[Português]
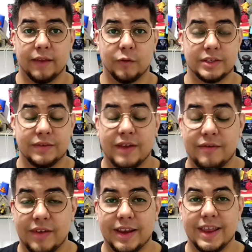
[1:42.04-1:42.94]
você vai
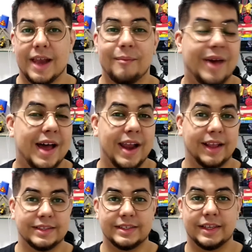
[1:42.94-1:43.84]
ver que ela
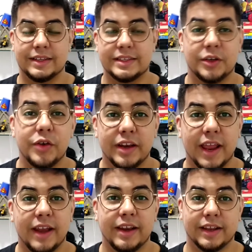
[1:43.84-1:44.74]
parece e são
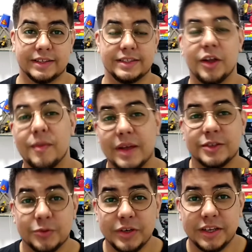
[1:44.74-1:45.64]
idênticas. Então, é mais
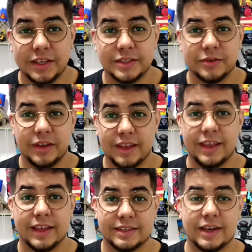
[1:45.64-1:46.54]
um indício de que
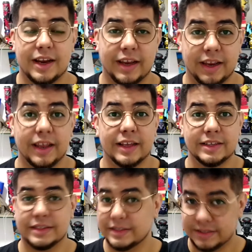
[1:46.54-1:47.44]
essa HQ,
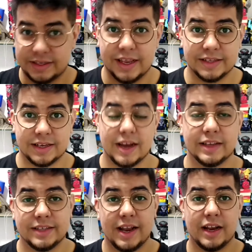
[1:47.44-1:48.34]
de que essa HQ
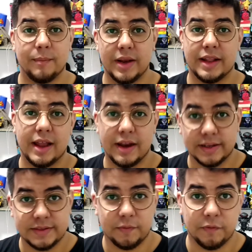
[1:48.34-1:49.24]
será adaptada
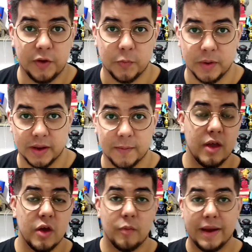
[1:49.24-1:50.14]
nesse filme.
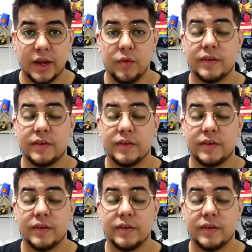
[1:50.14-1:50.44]
O Matt Reeves